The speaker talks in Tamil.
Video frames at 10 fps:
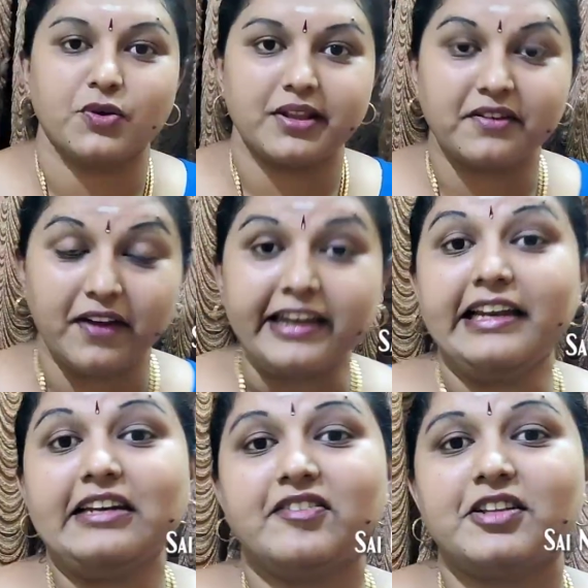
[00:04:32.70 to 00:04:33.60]
இந்த
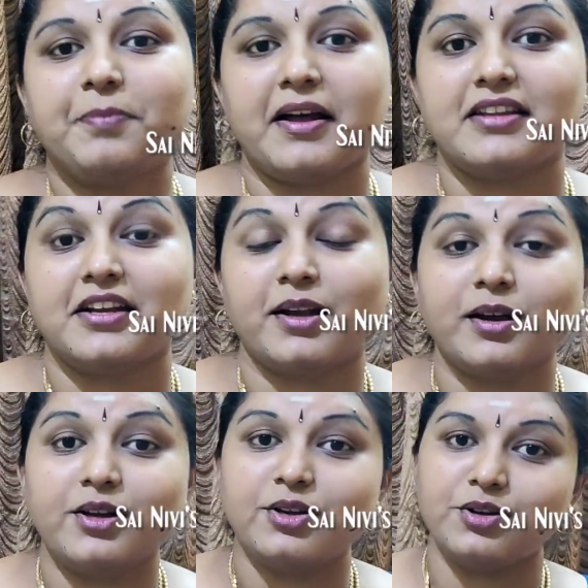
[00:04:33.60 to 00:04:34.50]
வெயிலுக்கு வந்து பார்த்தீங்கன்னா
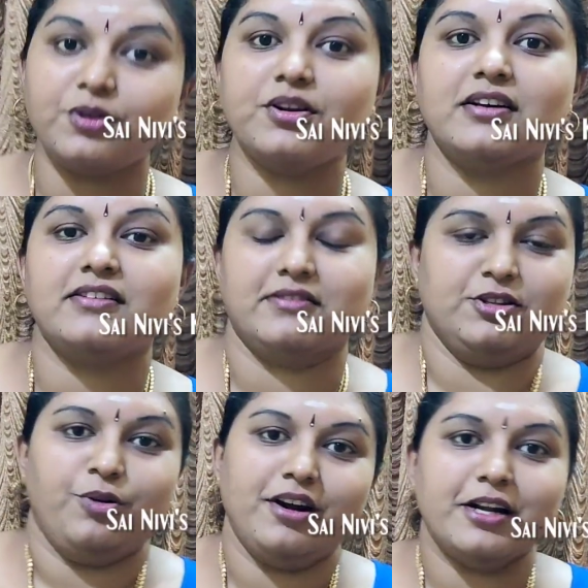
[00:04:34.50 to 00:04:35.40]
இன்னொன்று
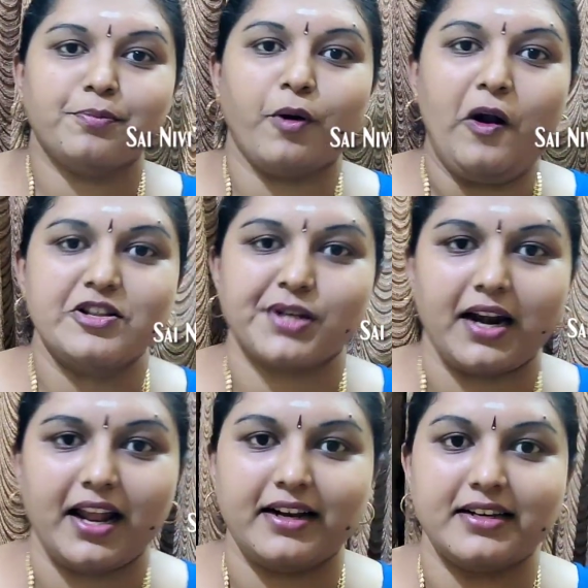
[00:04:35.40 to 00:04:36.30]
வந்து ஒரு டிப் உங்களுக்கு
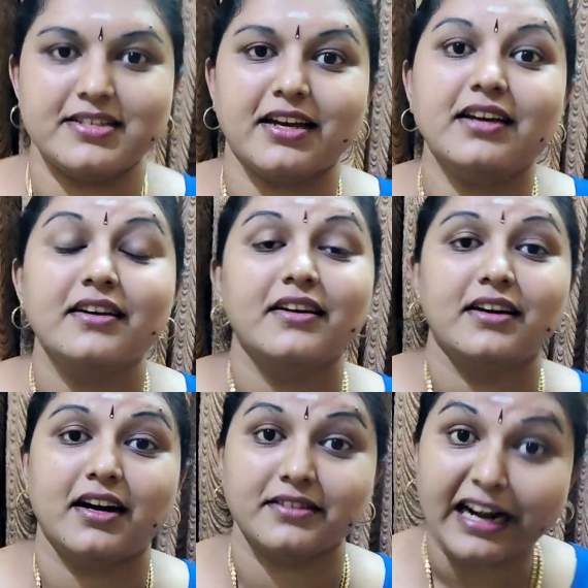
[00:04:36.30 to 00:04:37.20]
சொல்லலாம்னு நினச்சேன்
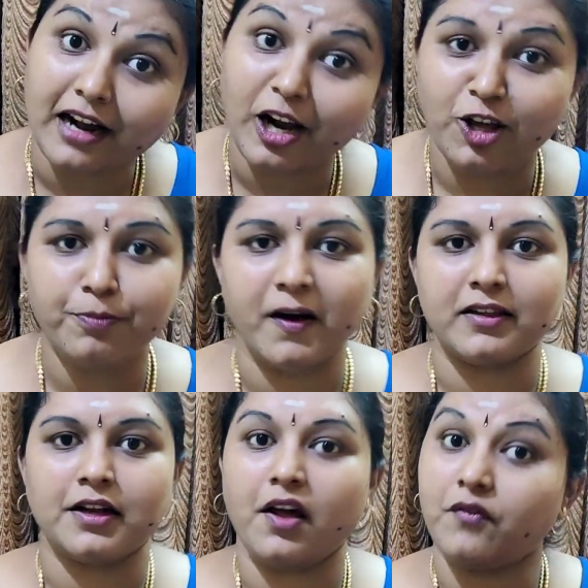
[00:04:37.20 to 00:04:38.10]
தக்காளியும்
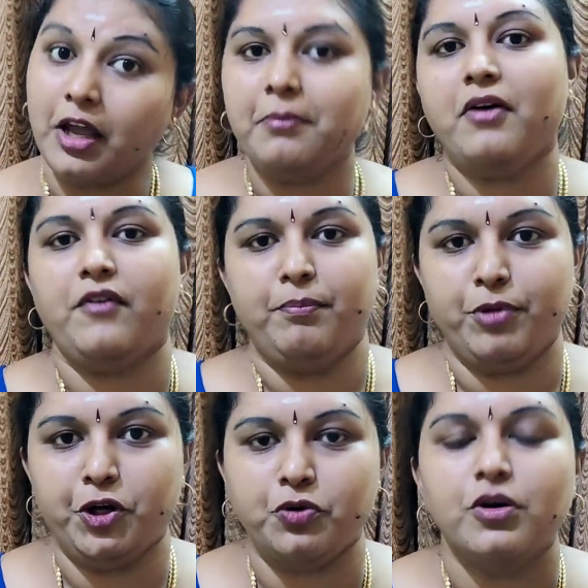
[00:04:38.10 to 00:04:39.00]
பார்த்தீங்கன்னா வேகமாக
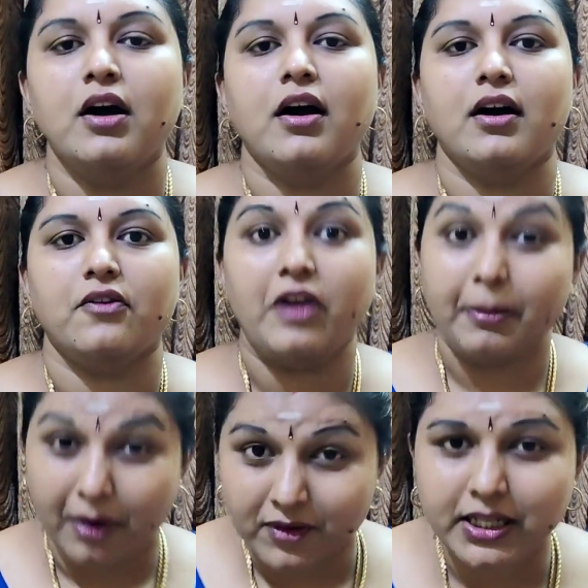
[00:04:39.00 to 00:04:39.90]
வெம்பிடும்
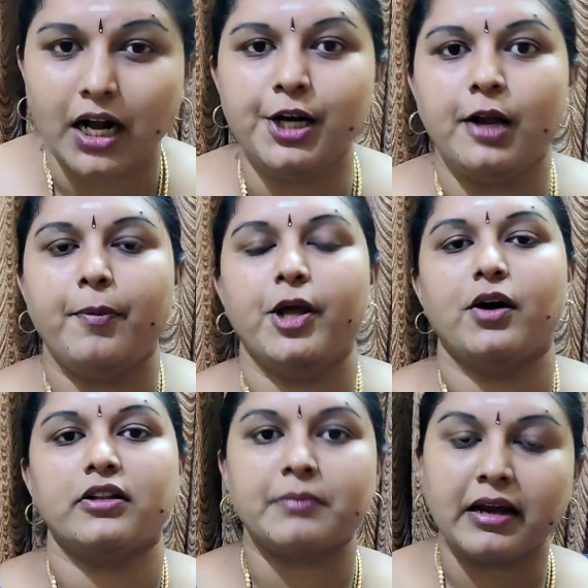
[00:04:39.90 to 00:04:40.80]
வேகமாக வந்து அழுகி
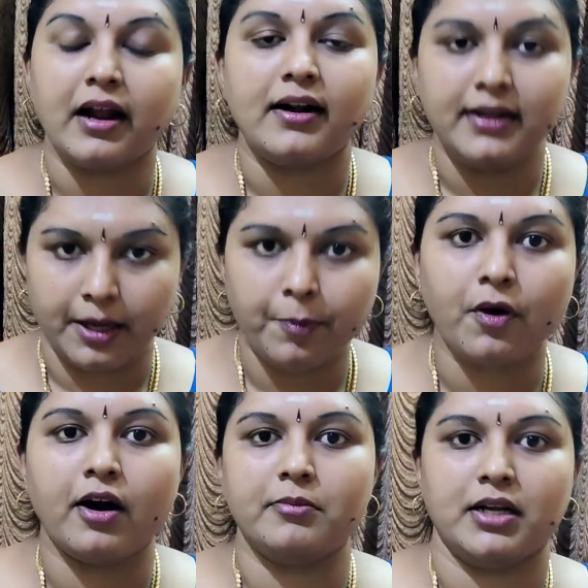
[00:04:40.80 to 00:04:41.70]
போயிடும் அந்த மாதிரி அழுகி
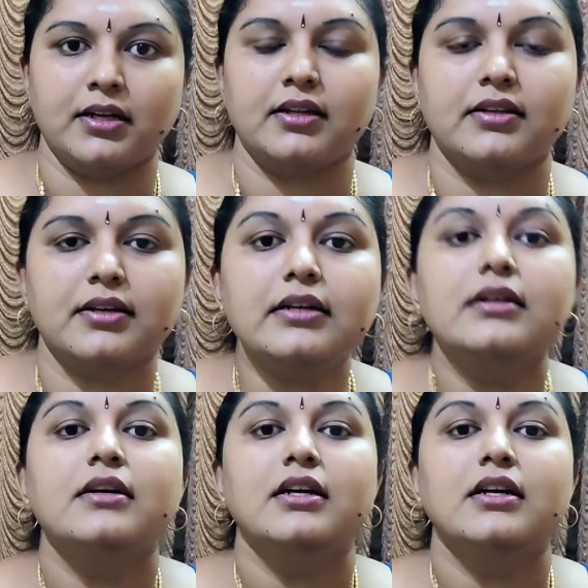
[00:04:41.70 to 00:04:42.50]
போகாமல் இருக்கிறதுக்கு